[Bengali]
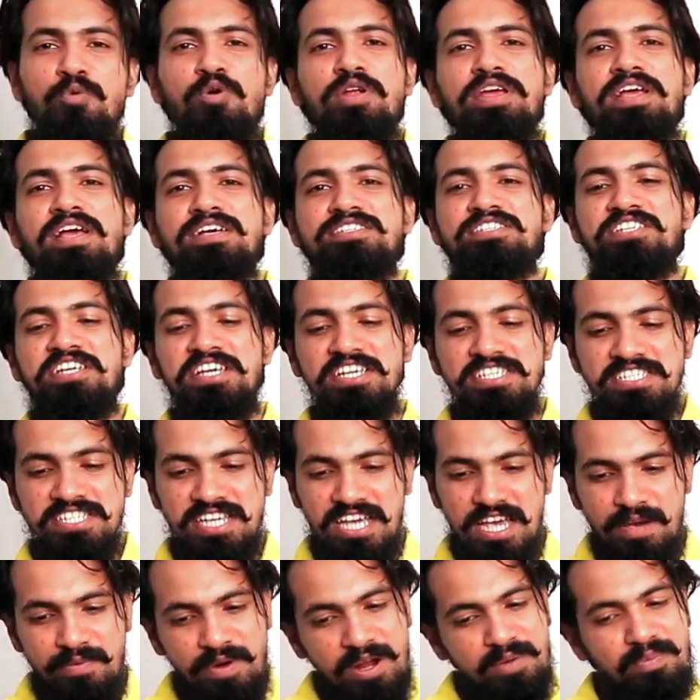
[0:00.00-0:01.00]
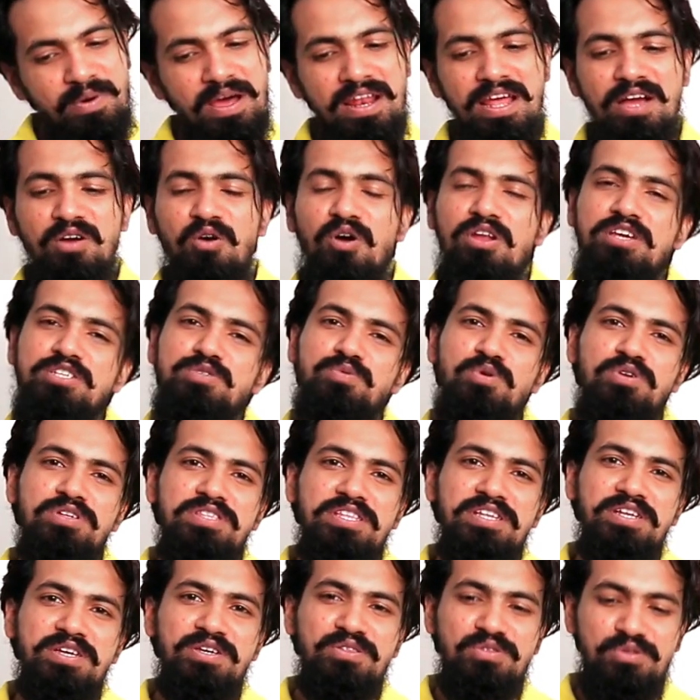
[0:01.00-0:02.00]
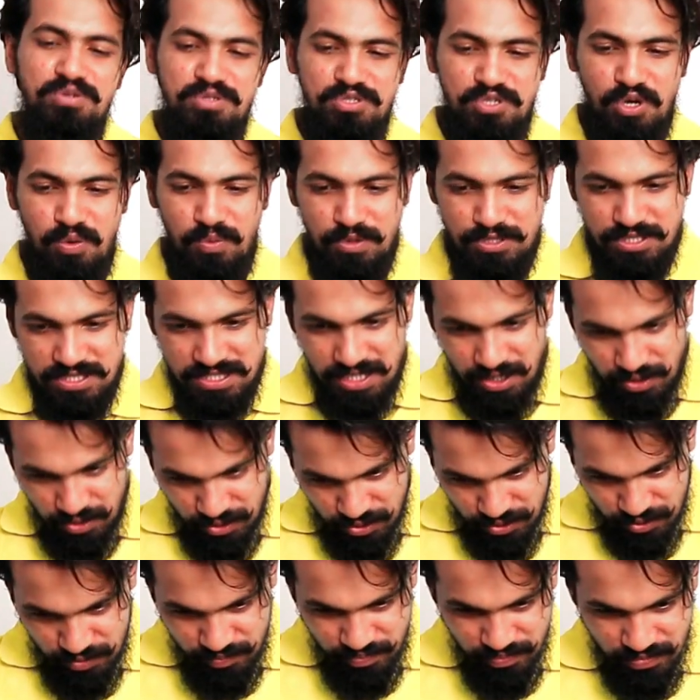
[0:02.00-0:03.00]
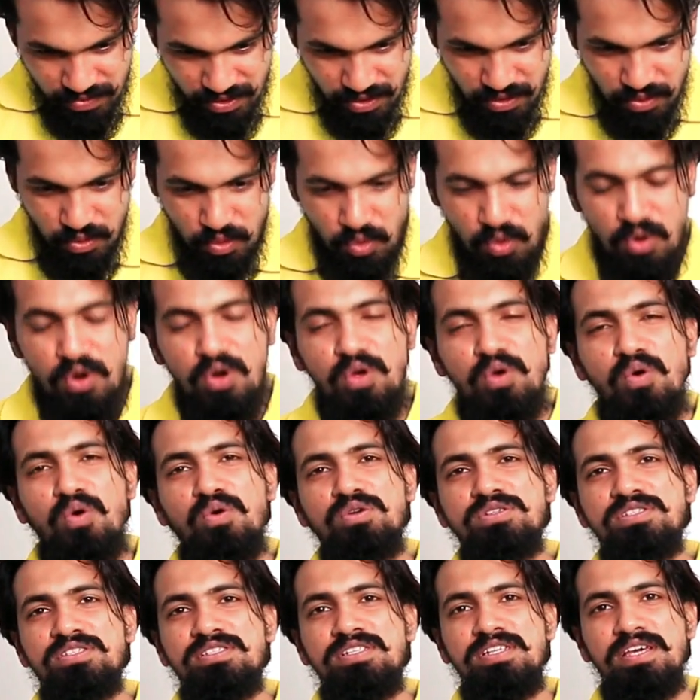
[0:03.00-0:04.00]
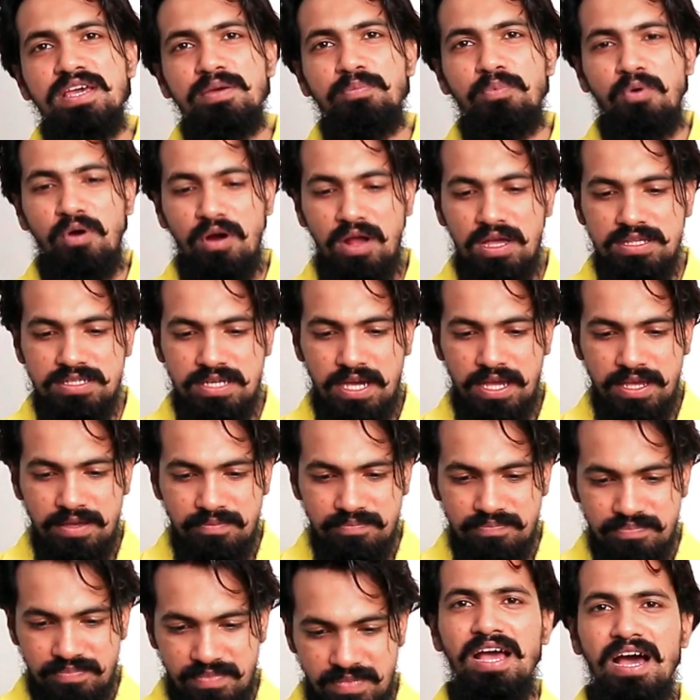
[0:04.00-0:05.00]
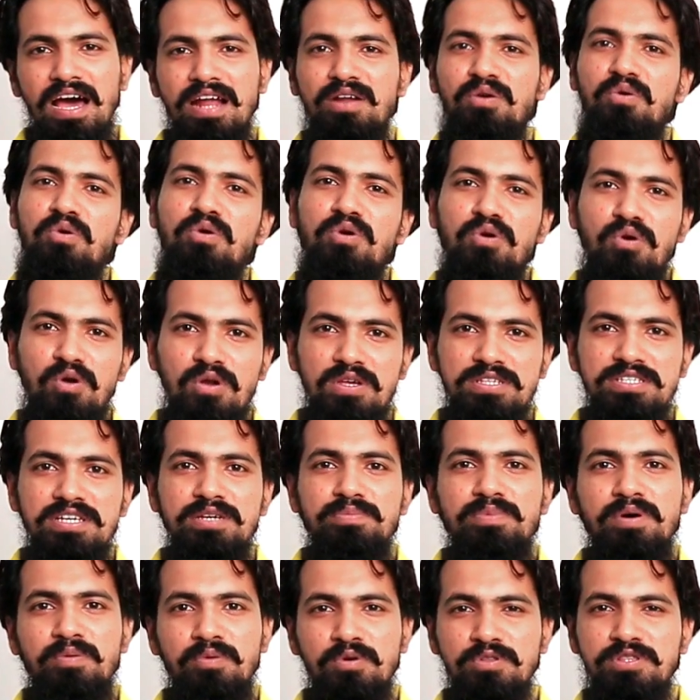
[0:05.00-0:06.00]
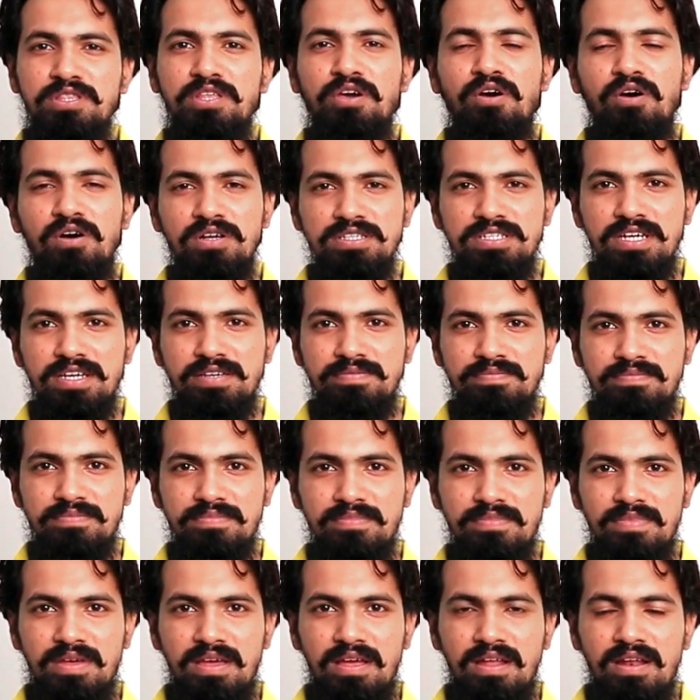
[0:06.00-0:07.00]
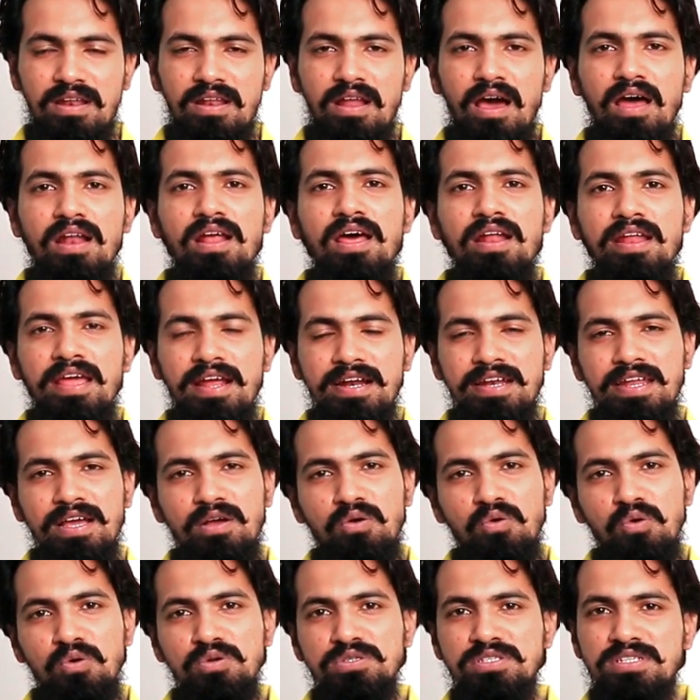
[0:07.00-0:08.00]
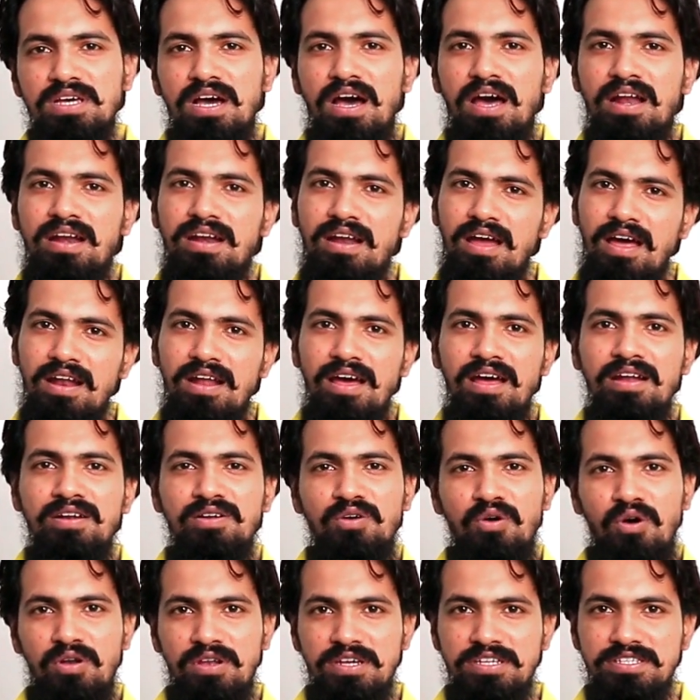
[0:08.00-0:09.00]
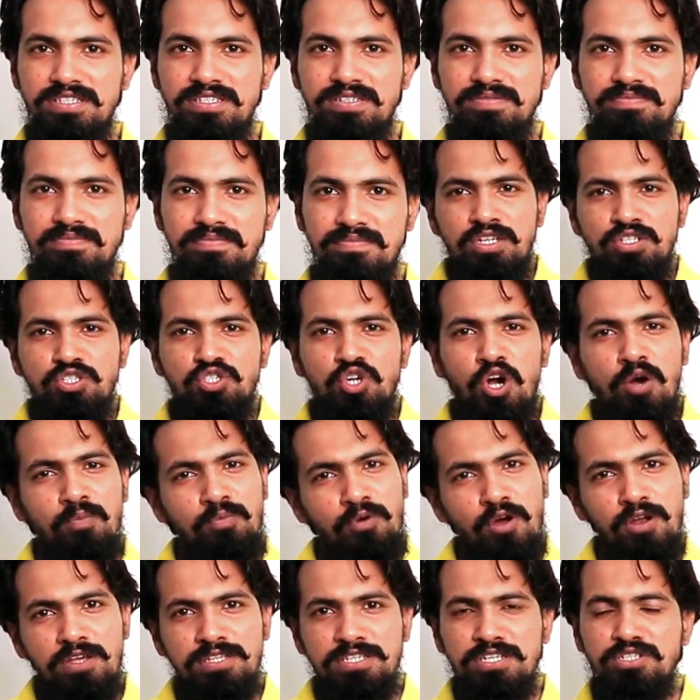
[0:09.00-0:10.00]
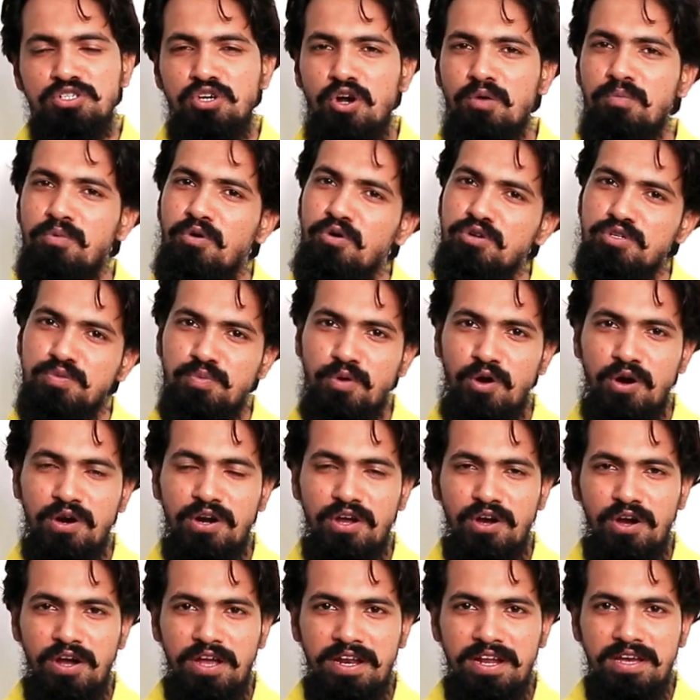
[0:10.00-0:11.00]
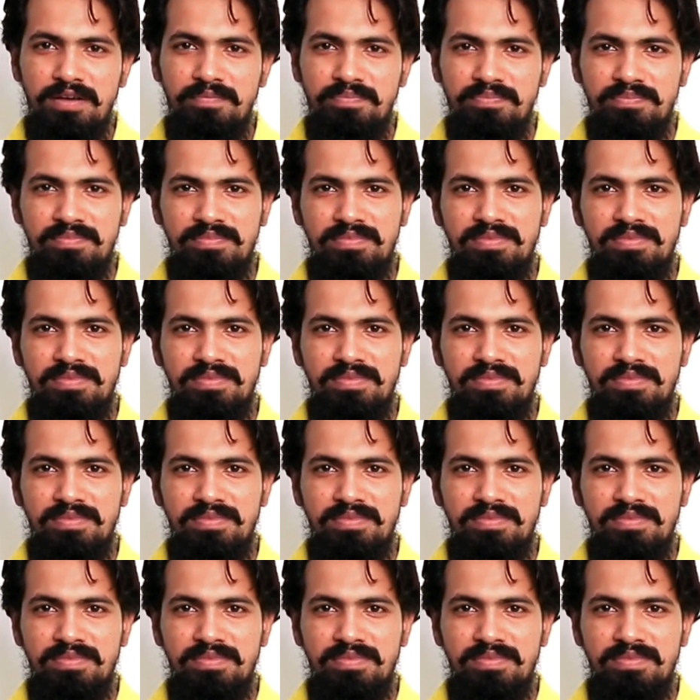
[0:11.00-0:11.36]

পরীক্ষা শেষ এবার পালা কলেজ ভর্তির কিন্তু সমস্যা হলো কোন কোর্স নিয়ে পড়া যায় আর কোন কলেজেই বা ভর্তি হওয়া যায় নানান একটা কোর্স আর নানান কলেজ সব কলেজে সব কোর্স পড়ানো হয় না